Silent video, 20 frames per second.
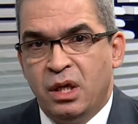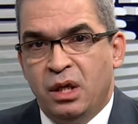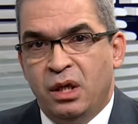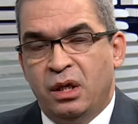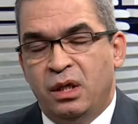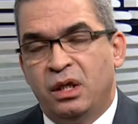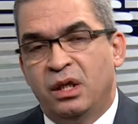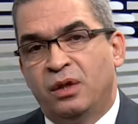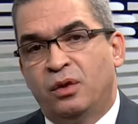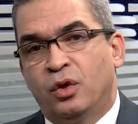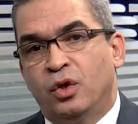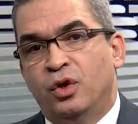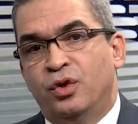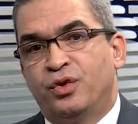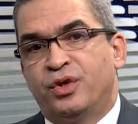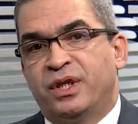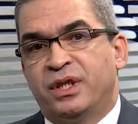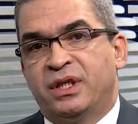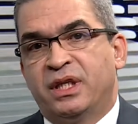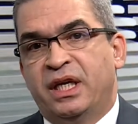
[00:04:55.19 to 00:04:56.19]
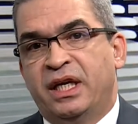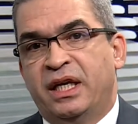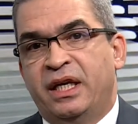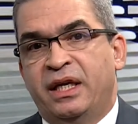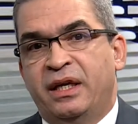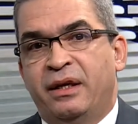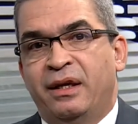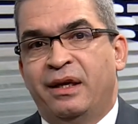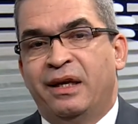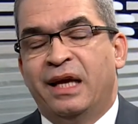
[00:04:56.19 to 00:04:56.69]
Y entonces
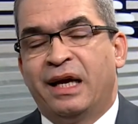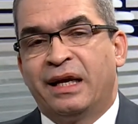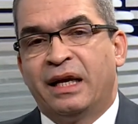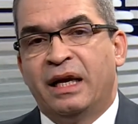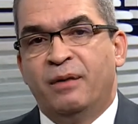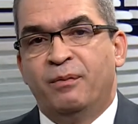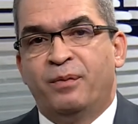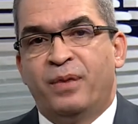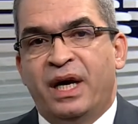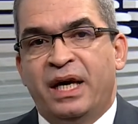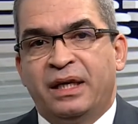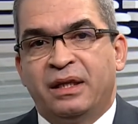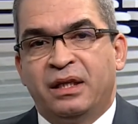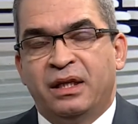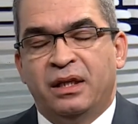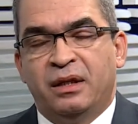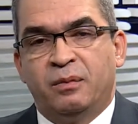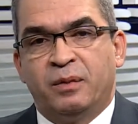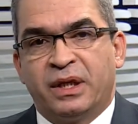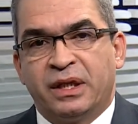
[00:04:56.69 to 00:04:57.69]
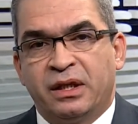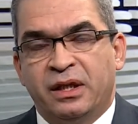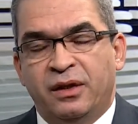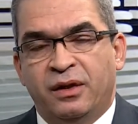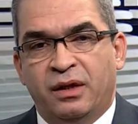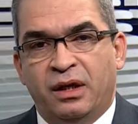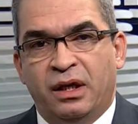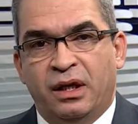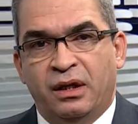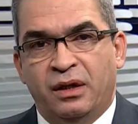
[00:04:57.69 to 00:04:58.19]
eh, la gran parte del Partido
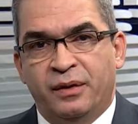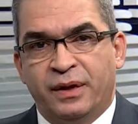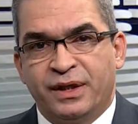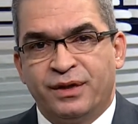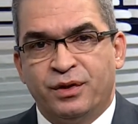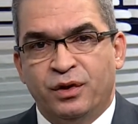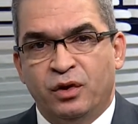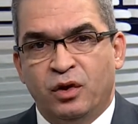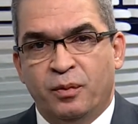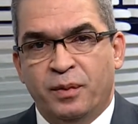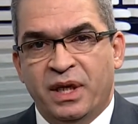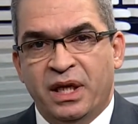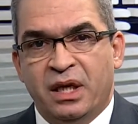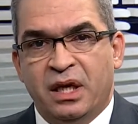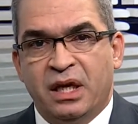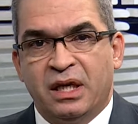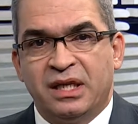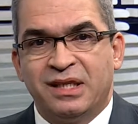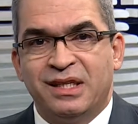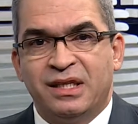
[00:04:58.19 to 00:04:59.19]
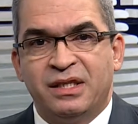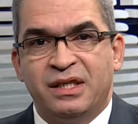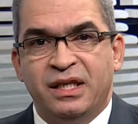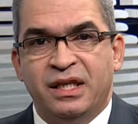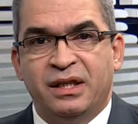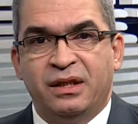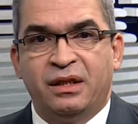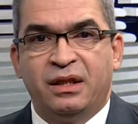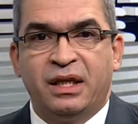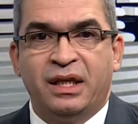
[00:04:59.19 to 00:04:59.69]
de la Liberación Dominicana se
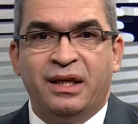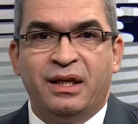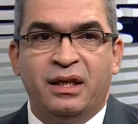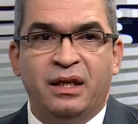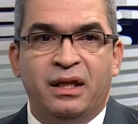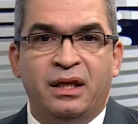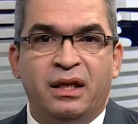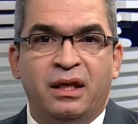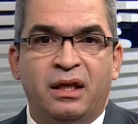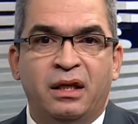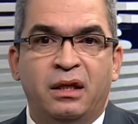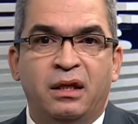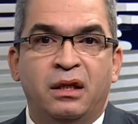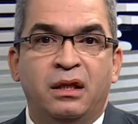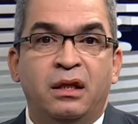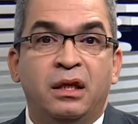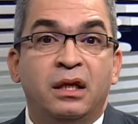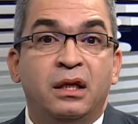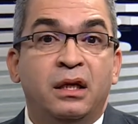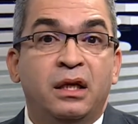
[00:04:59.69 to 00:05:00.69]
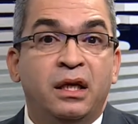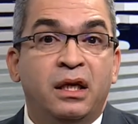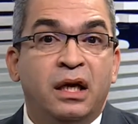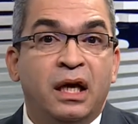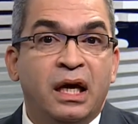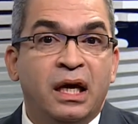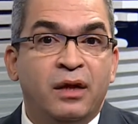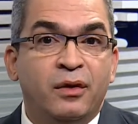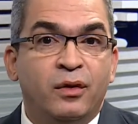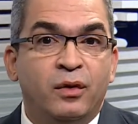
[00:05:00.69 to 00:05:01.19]
siente
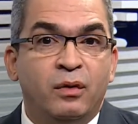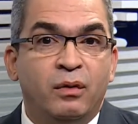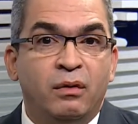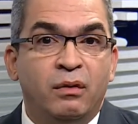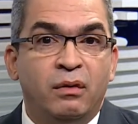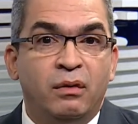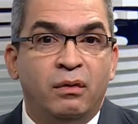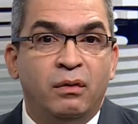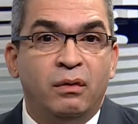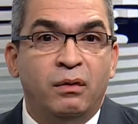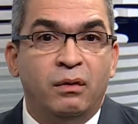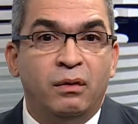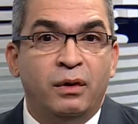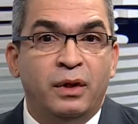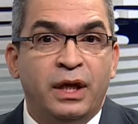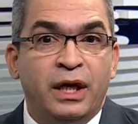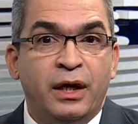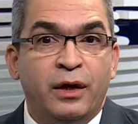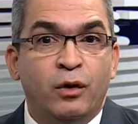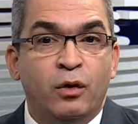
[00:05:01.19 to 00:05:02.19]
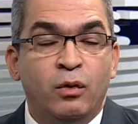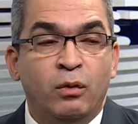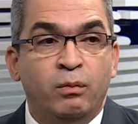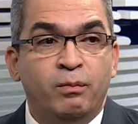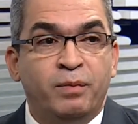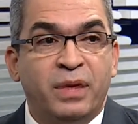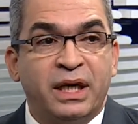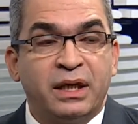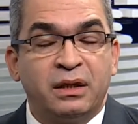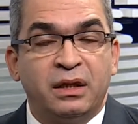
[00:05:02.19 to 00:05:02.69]
desligado de un
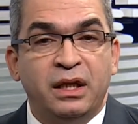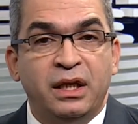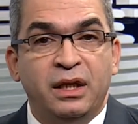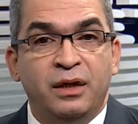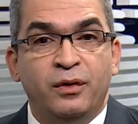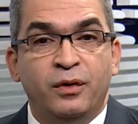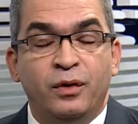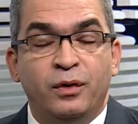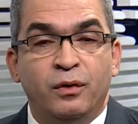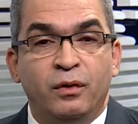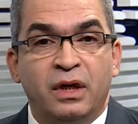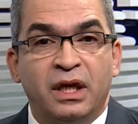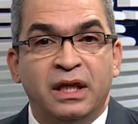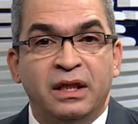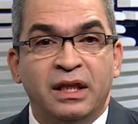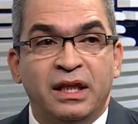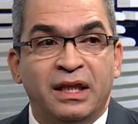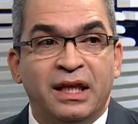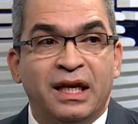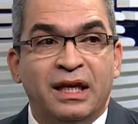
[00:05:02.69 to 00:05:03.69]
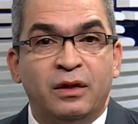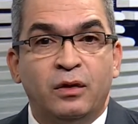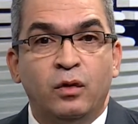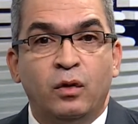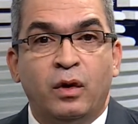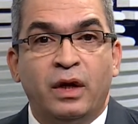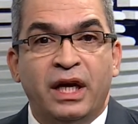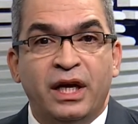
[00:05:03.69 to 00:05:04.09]
partido y de un candidato que